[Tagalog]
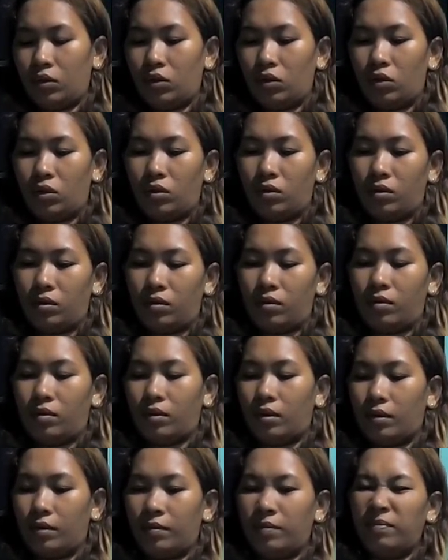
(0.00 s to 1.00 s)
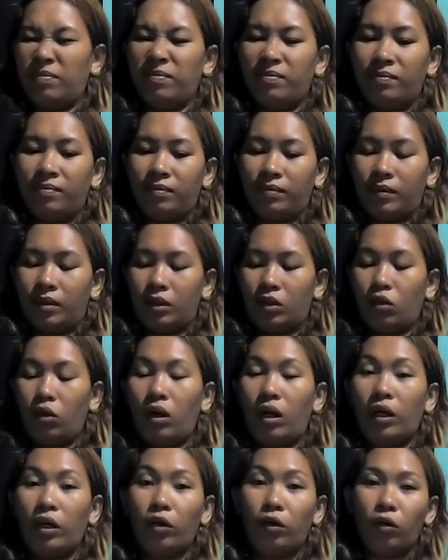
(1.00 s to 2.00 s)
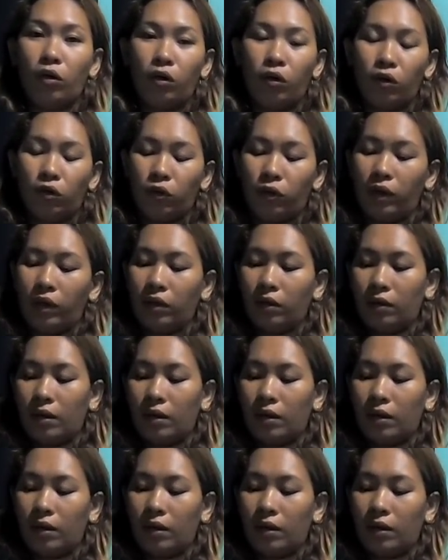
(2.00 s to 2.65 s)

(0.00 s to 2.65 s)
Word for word: So, ito lang yung lulutuin ko